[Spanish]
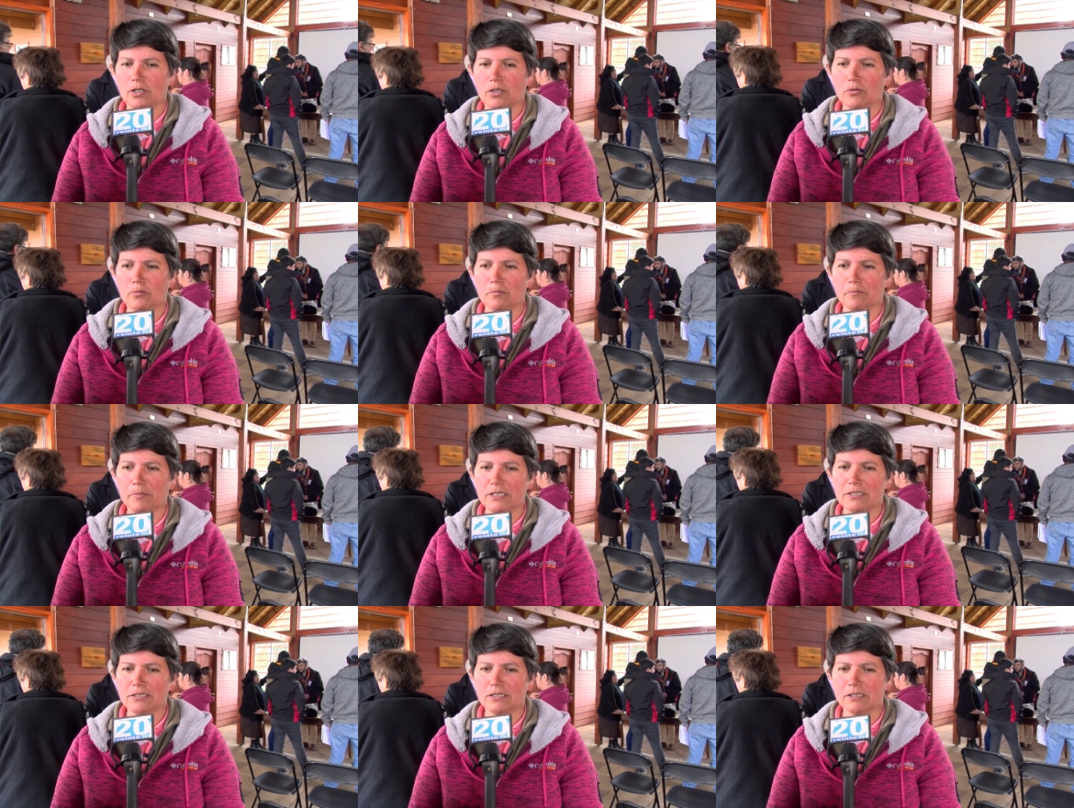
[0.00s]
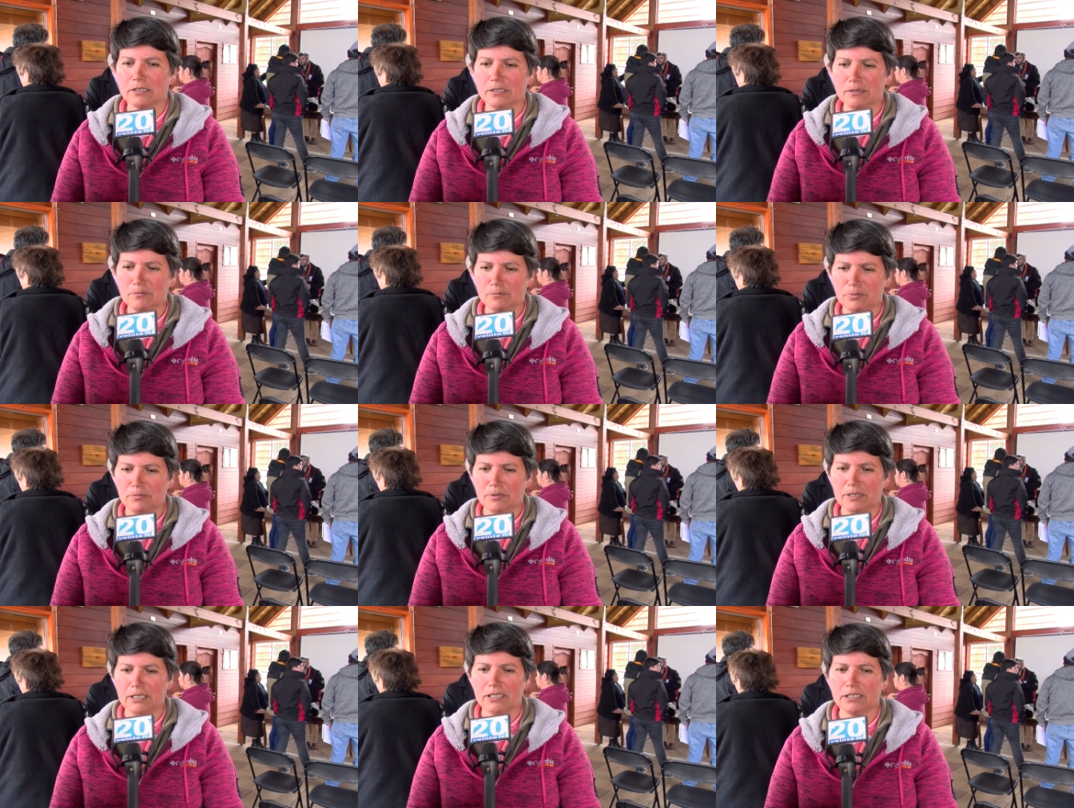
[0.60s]
acompañe el
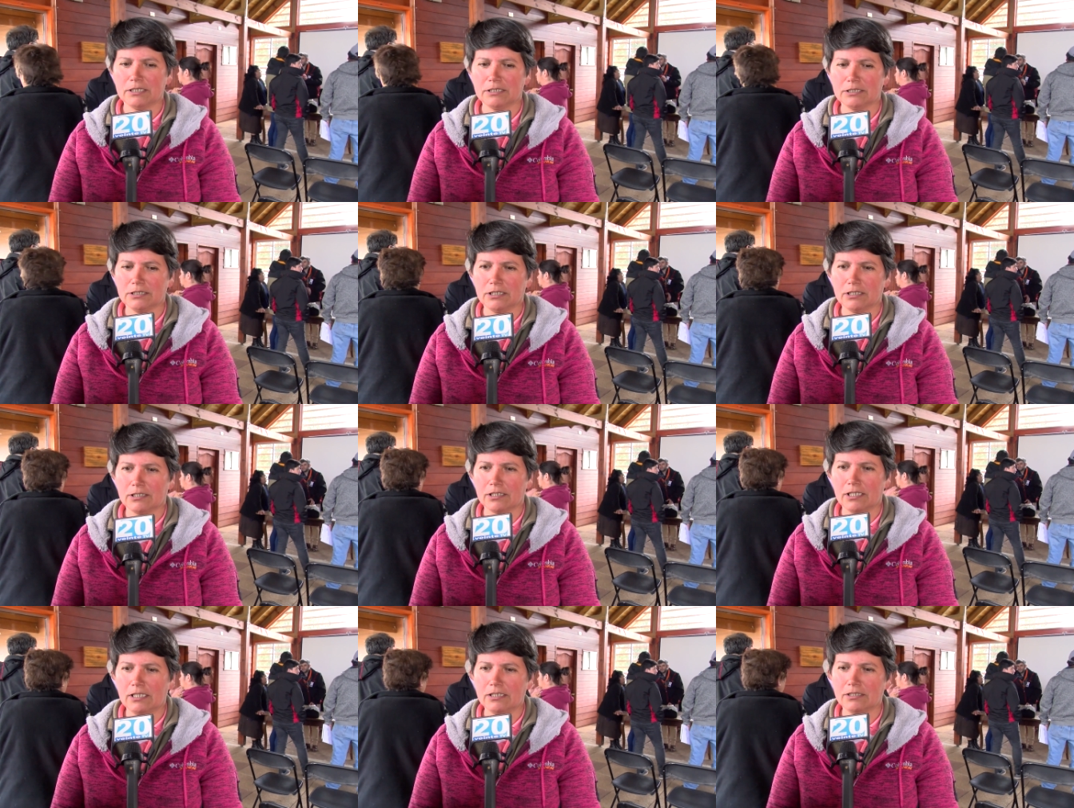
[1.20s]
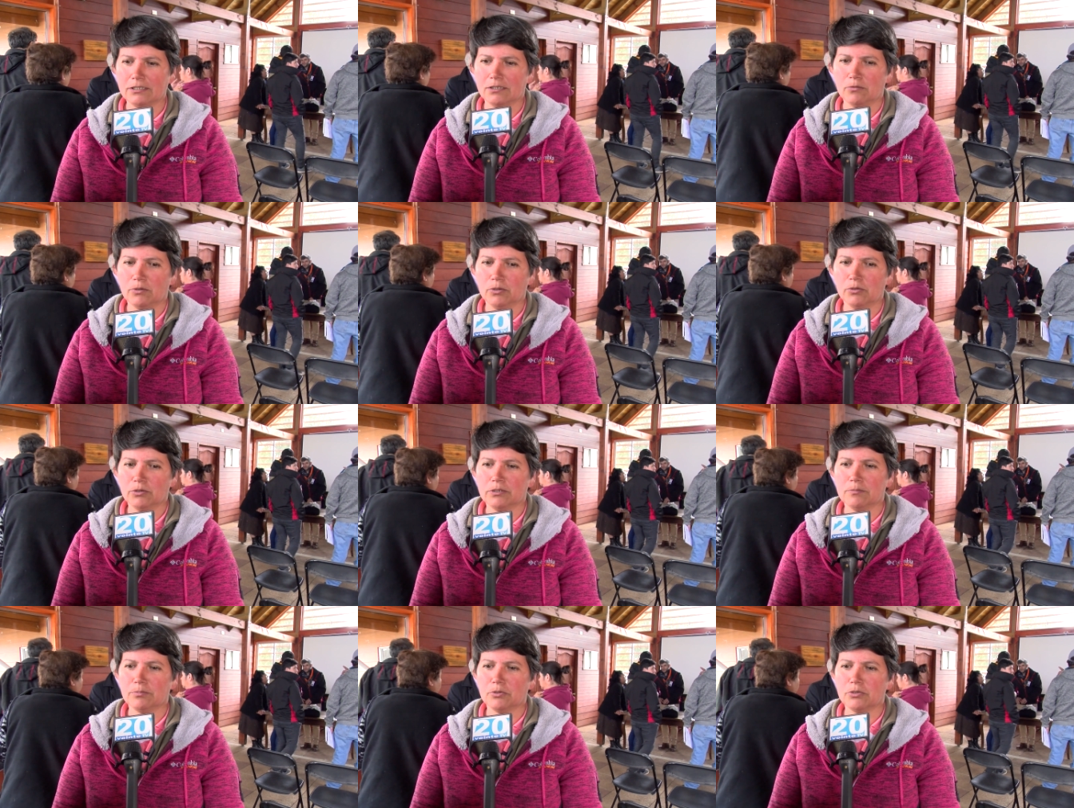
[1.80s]
tiempo para que se realice
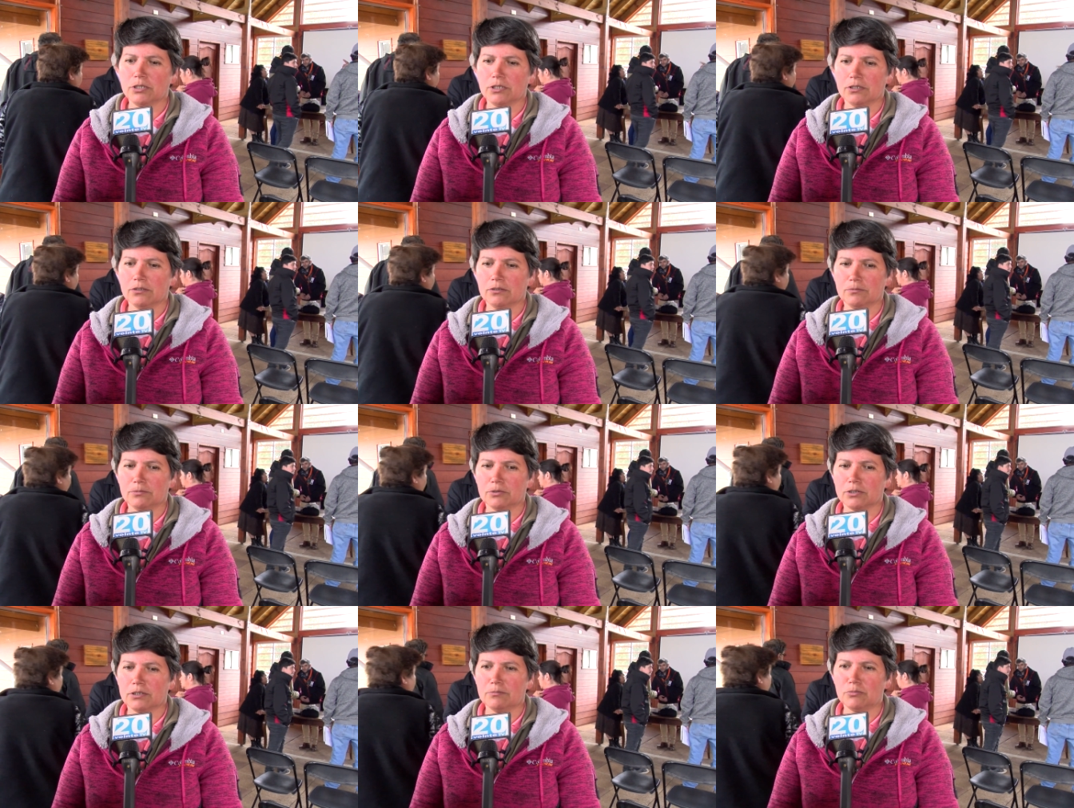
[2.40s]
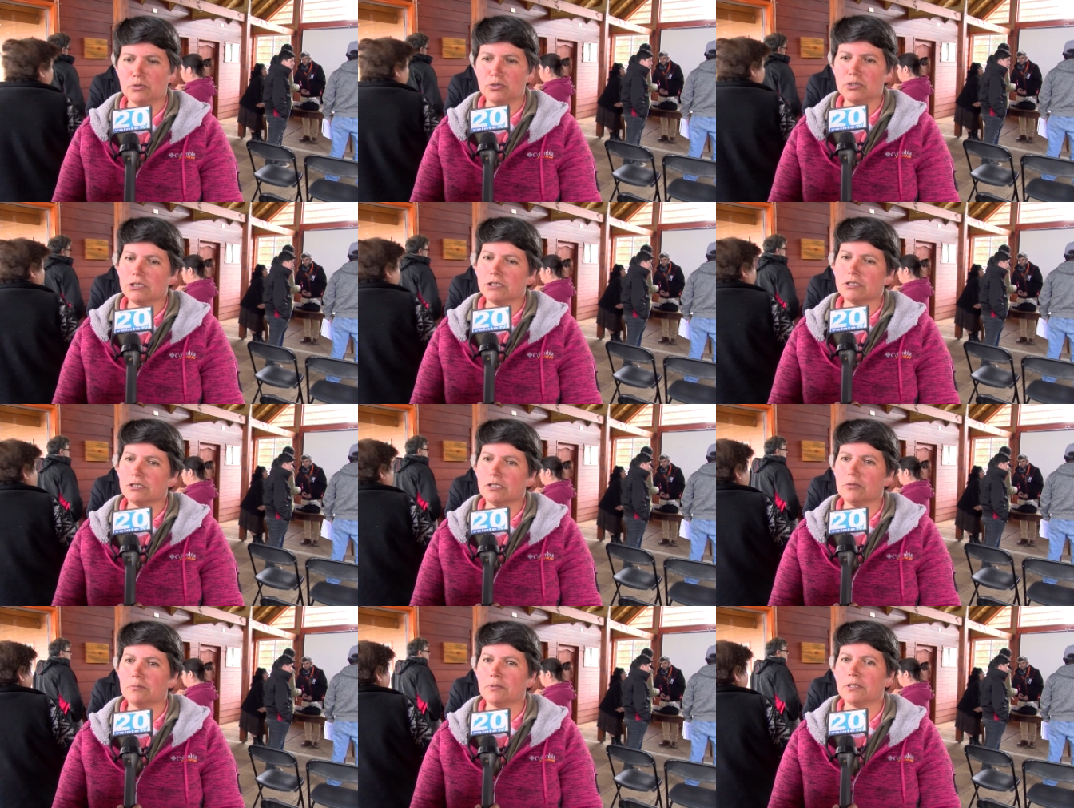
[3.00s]
luego este proyecto, porque es muy
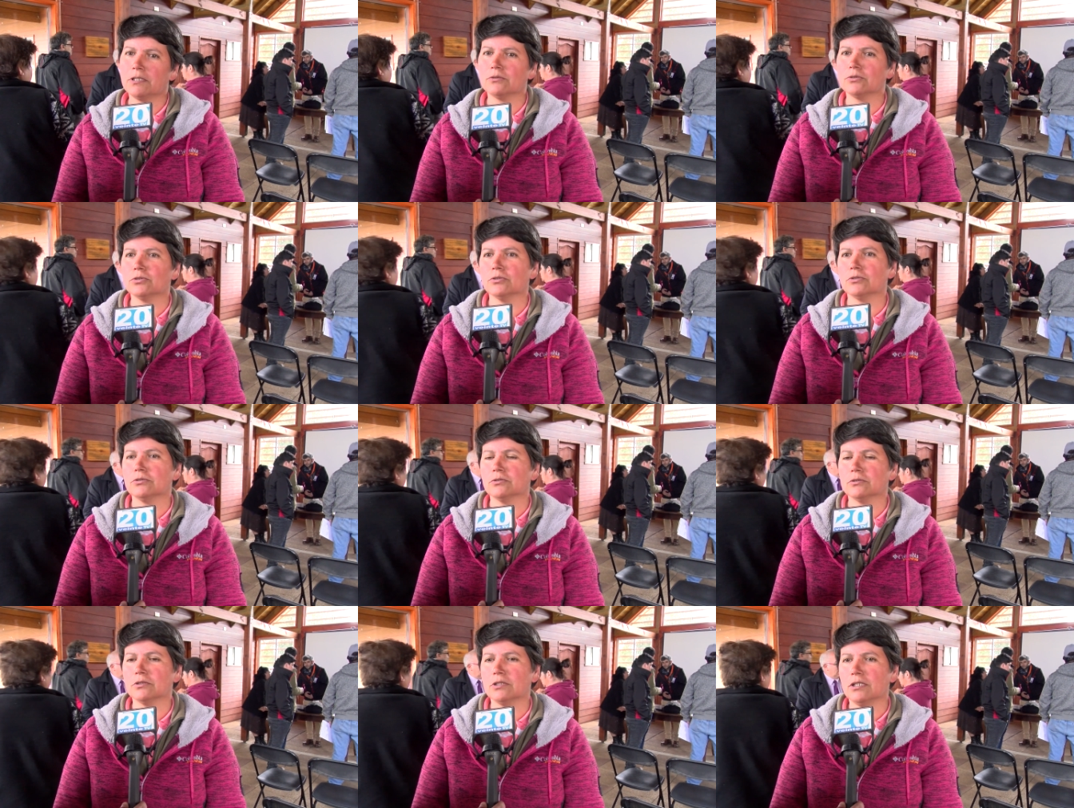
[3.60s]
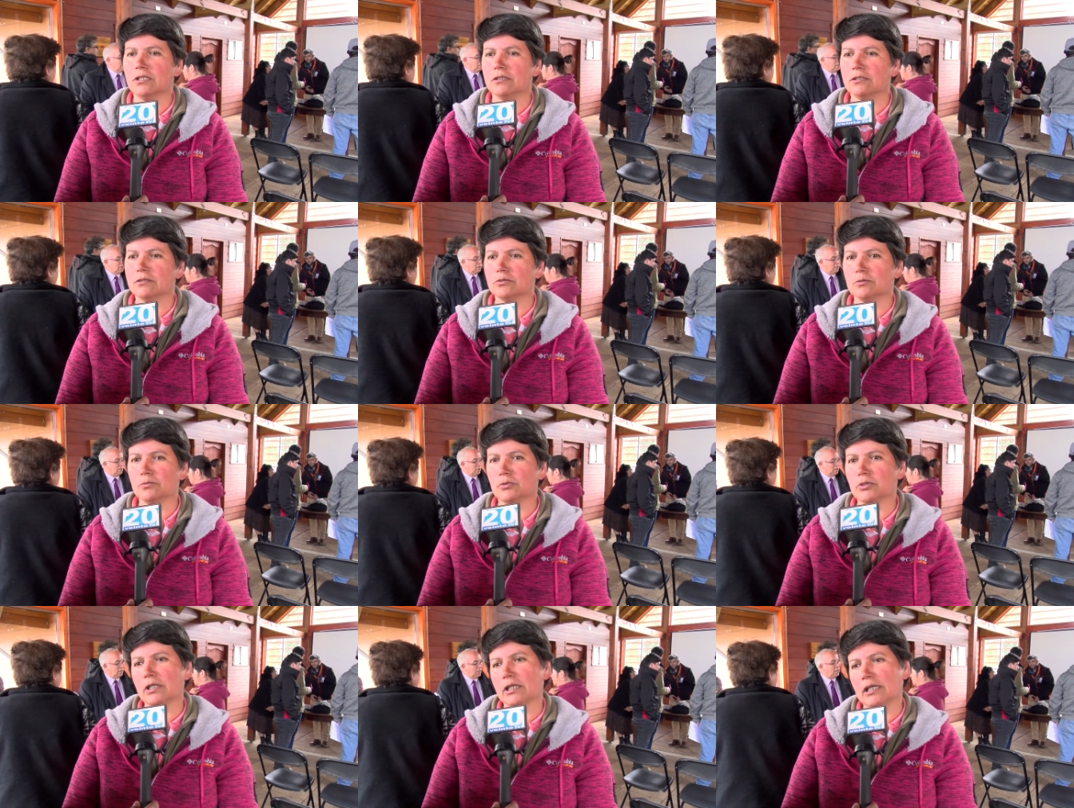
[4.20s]
necesario para nosotros que
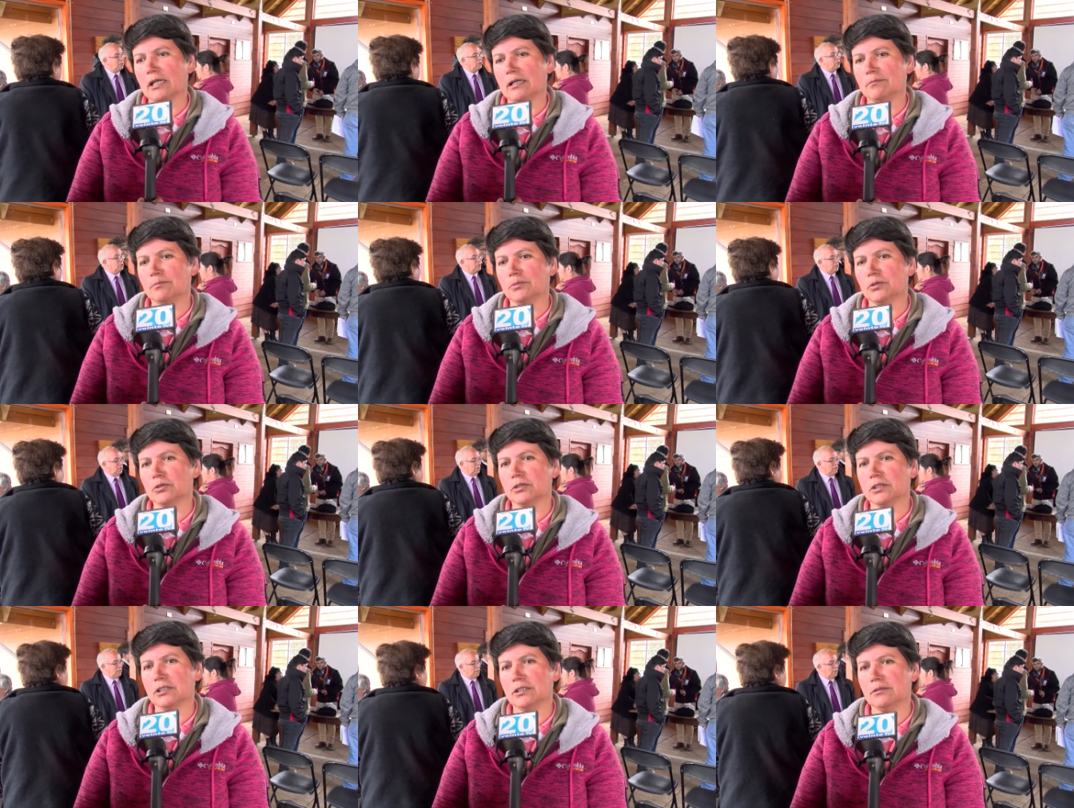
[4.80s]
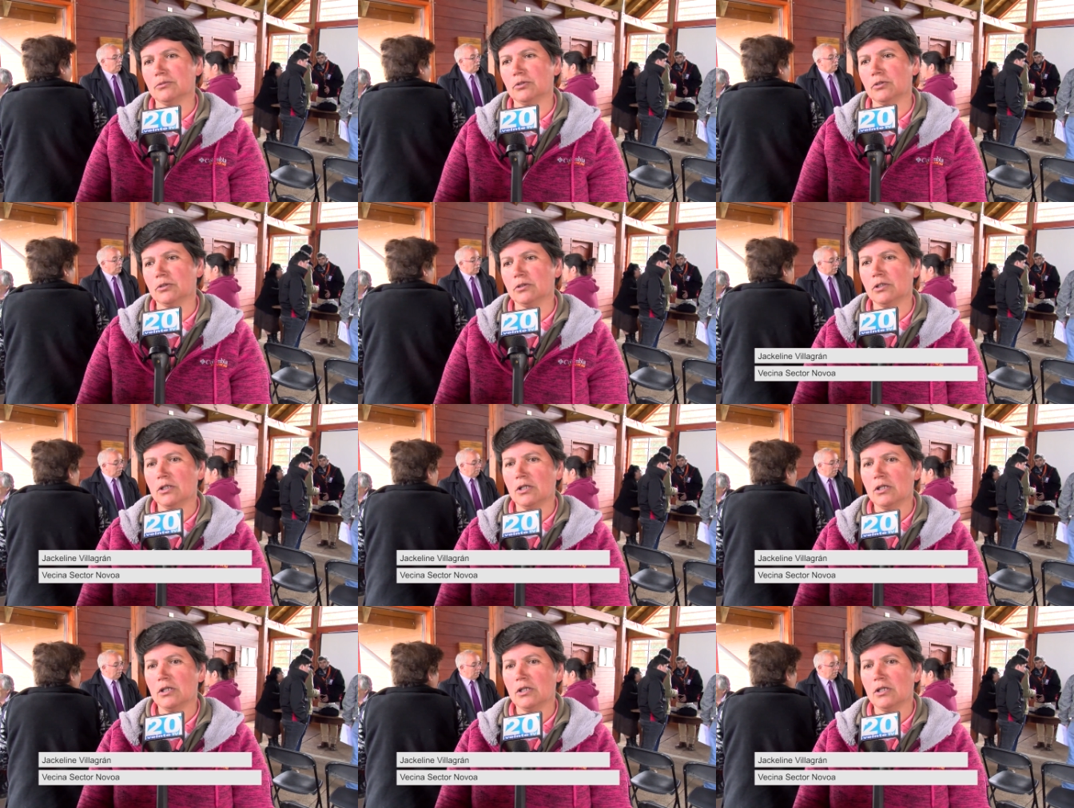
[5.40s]
somos del campo, no tenemos